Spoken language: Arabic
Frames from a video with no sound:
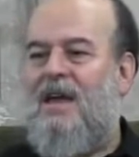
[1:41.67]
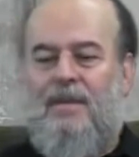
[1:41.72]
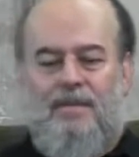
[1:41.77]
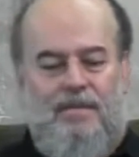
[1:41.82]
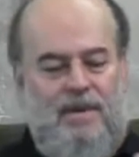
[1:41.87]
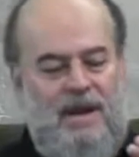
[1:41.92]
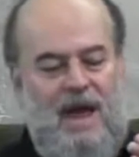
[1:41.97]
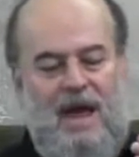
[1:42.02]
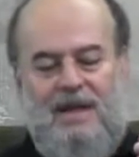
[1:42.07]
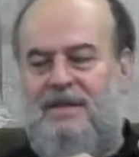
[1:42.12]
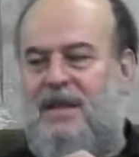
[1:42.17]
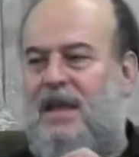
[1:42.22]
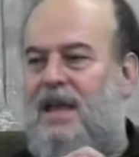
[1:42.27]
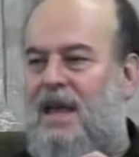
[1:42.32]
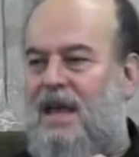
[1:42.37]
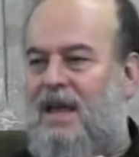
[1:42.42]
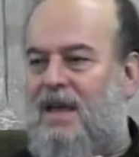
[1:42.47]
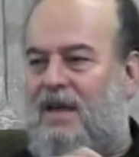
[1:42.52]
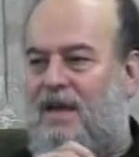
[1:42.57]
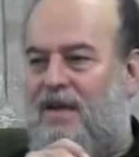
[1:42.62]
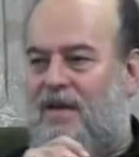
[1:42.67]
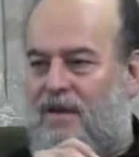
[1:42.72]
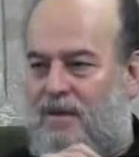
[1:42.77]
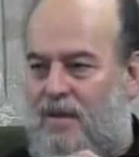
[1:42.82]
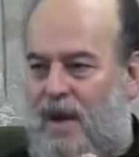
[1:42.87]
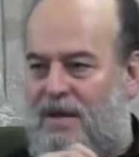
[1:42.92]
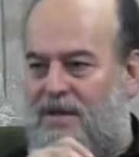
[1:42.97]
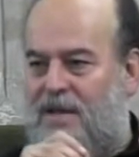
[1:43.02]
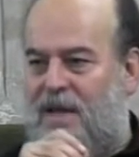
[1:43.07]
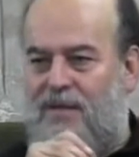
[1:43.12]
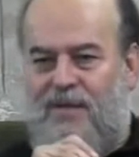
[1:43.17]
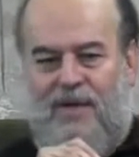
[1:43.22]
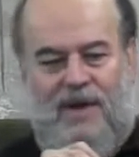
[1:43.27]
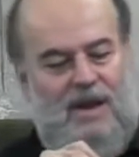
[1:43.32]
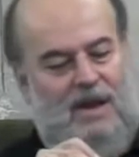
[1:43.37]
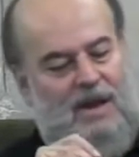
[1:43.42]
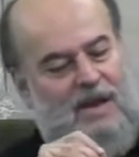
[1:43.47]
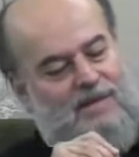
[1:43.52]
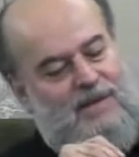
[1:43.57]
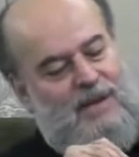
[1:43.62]
بنعطيه معطيه
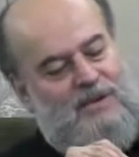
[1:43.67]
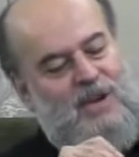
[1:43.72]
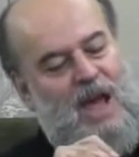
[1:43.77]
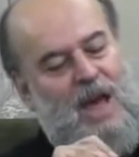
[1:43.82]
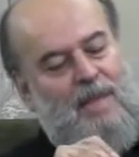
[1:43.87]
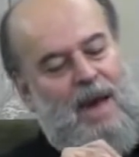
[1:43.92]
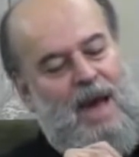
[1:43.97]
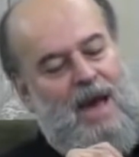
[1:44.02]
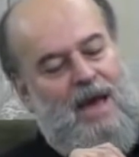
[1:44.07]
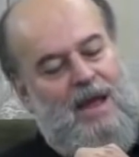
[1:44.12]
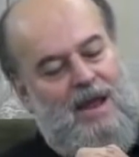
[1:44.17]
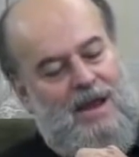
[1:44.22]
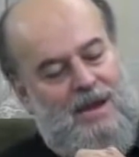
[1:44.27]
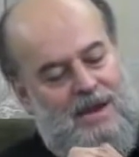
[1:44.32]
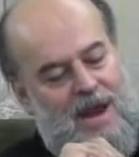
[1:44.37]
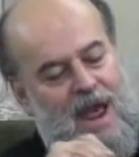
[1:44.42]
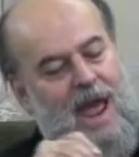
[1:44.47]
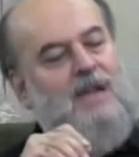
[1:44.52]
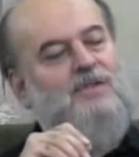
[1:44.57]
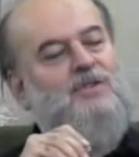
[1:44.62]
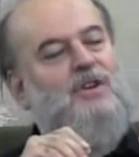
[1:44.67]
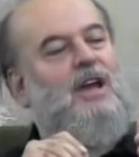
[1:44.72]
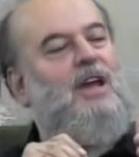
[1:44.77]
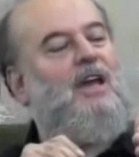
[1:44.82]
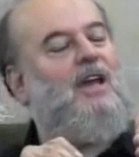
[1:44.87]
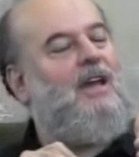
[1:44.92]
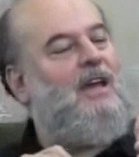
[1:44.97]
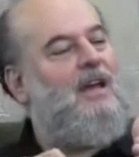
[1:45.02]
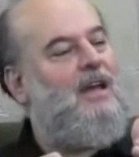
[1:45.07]
في في الجامعة ناجح